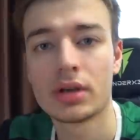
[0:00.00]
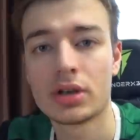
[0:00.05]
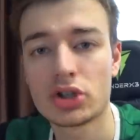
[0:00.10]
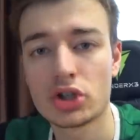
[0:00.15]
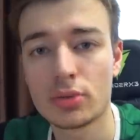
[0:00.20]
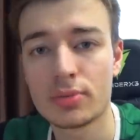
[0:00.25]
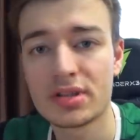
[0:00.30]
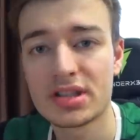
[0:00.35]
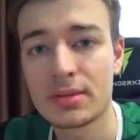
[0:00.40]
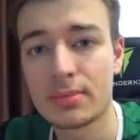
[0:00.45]

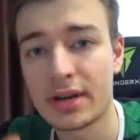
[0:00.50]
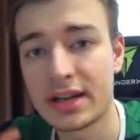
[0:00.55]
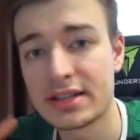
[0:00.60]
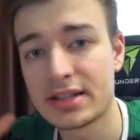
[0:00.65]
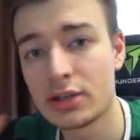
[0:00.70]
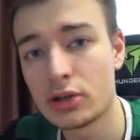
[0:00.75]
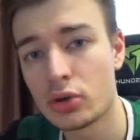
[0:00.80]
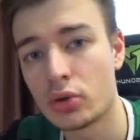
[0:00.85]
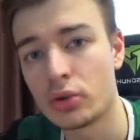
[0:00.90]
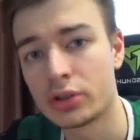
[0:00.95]
Чтобы
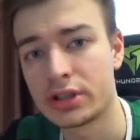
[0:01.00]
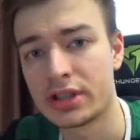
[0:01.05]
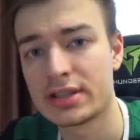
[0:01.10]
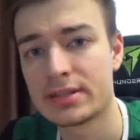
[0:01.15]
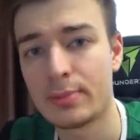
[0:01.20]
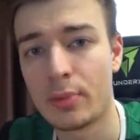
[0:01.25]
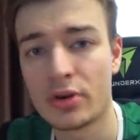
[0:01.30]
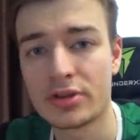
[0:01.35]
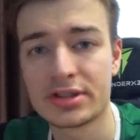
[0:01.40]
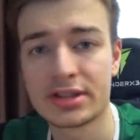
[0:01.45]
забрать игру от
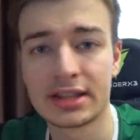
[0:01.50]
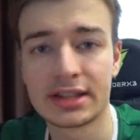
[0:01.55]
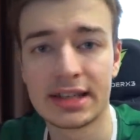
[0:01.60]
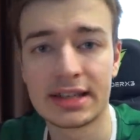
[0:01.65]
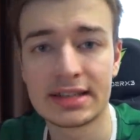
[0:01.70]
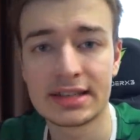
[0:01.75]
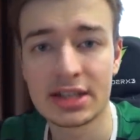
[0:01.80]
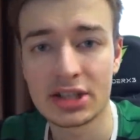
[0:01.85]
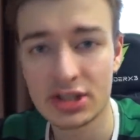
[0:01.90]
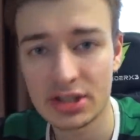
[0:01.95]
Xbox
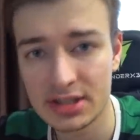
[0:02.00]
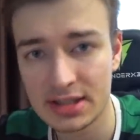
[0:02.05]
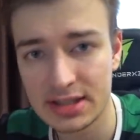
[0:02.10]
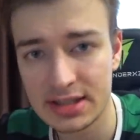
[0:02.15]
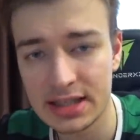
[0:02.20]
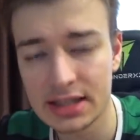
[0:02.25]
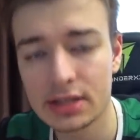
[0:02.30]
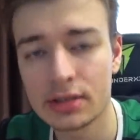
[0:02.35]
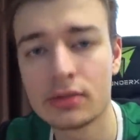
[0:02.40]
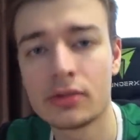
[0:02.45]

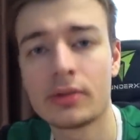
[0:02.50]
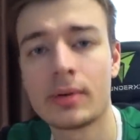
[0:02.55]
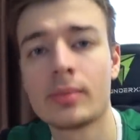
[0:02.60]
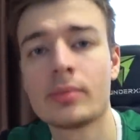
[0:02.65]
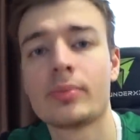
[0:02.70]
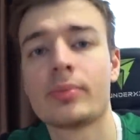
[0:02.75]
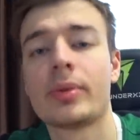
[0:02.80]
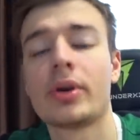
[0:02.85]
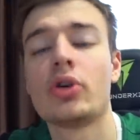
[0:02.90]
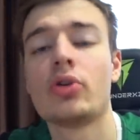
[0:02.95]
360,
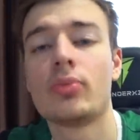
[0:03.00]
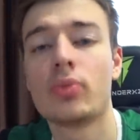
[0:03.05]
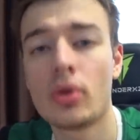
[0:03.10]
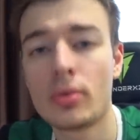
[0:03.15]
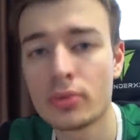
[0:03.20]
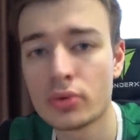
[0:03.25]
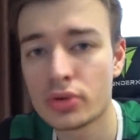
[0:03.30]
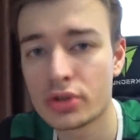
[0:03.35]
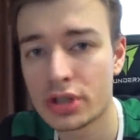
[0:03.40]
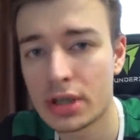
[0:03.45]
вам
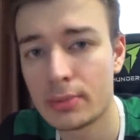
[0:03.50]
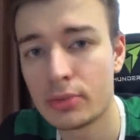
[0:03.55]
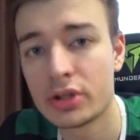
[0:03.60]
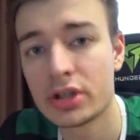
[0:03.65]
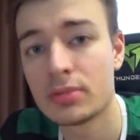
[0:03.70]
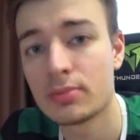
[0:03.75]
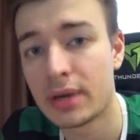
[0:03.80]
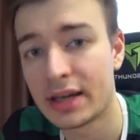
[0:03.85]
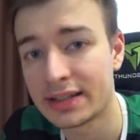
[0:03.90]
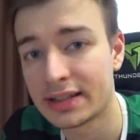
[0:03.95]
по-любому нужна
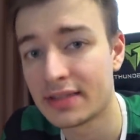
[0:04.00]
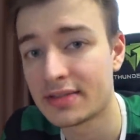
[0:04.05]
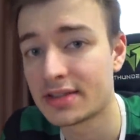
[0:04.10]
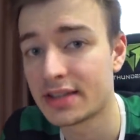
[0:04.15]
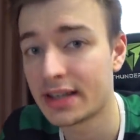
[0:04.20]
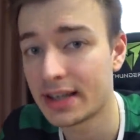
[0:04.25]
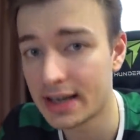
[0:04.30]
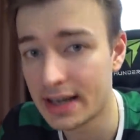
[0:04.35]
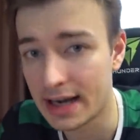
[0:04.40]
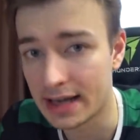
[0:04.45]
будет
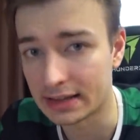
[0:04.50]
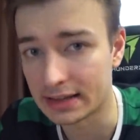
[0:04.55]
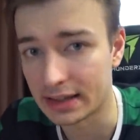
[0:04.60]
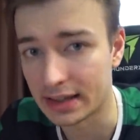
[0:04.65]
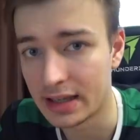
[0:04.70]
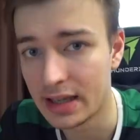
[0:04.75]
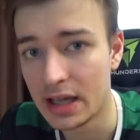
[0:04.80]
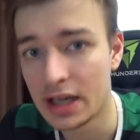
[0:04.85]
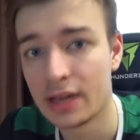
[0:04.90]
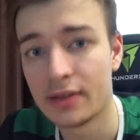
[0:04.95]
банковская
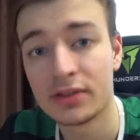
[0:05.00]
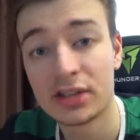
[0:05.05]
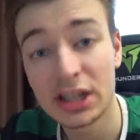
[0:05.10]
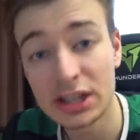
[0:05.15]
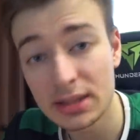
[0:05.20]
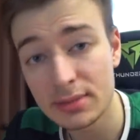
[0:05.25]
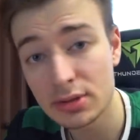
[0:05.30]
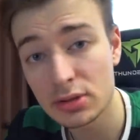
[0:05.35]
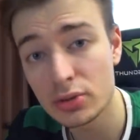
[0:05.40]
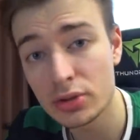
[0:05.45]
карта. И в
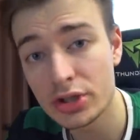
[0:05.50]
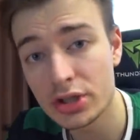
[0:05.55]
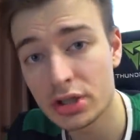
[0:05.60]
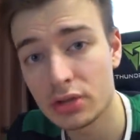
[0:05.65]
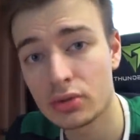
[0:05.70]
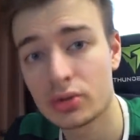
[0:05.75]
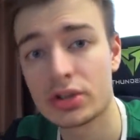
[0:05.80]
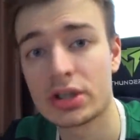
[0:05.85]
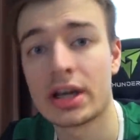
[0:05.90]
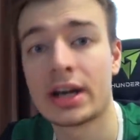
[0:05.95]
данном
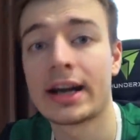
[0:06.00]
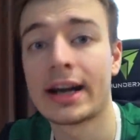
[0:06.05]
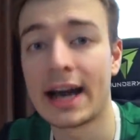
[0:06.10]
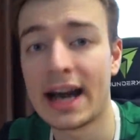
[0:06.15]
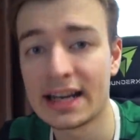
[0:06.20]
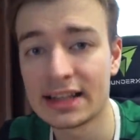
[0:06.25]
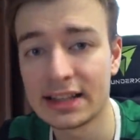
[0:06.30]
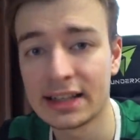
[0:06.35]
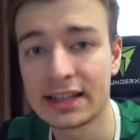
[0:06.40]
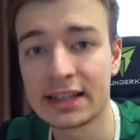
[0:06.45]
случае нужна
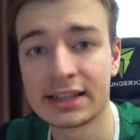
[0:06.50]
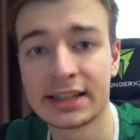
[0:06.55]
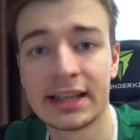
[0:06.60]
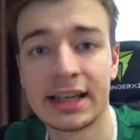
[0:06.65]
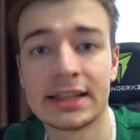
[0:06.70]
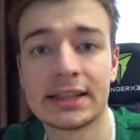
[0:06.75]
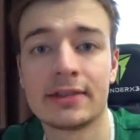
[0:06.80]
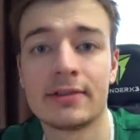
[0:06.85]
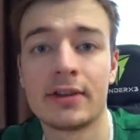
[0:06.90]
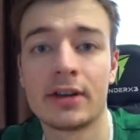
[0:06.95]
карта
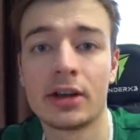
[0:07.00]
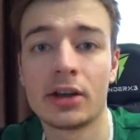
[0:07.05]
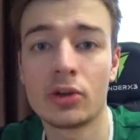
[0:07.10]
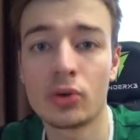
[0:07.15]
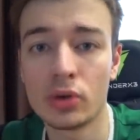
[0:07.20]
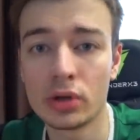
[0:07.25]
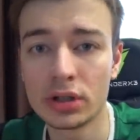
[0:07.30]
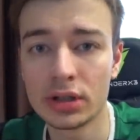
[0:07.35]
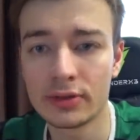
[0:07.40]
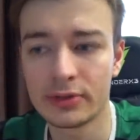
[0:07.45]
конкретного
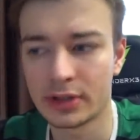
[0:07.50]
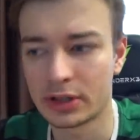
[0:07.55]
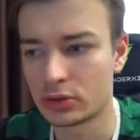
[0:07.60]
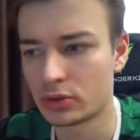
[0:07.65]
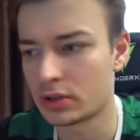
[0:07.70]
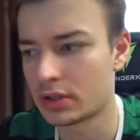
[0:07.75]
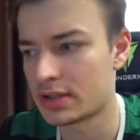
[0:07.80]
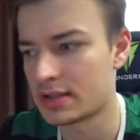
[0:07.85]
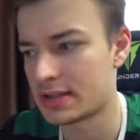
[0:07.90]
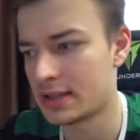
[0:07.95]
региона, в
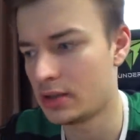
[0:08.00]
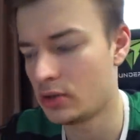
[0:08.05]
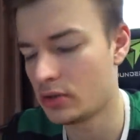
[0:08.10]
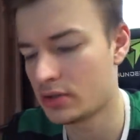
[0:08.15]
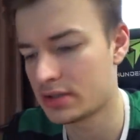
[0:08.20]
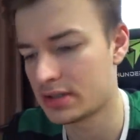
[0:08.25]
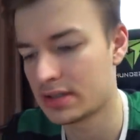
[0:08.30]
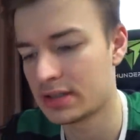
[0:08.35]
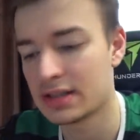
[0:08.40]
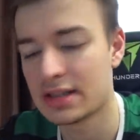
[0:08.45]
которой
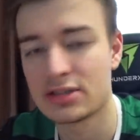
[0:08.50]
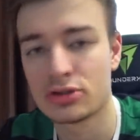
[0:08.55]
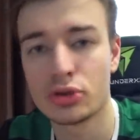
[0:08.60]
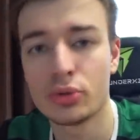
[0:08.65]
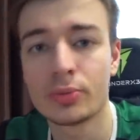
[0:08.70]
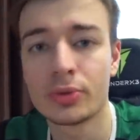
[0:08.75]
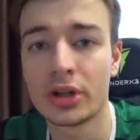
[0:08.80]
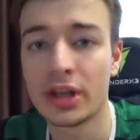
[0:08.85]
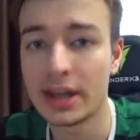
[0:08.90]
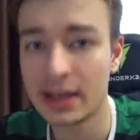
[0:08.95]
раздается
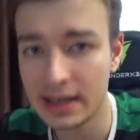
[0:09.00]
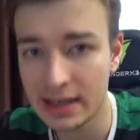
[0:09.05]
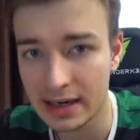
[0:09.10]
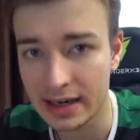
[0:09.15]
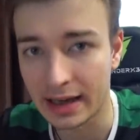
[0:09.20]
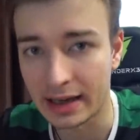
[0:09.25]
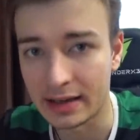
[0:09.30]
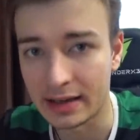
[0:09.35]
недоступная игра.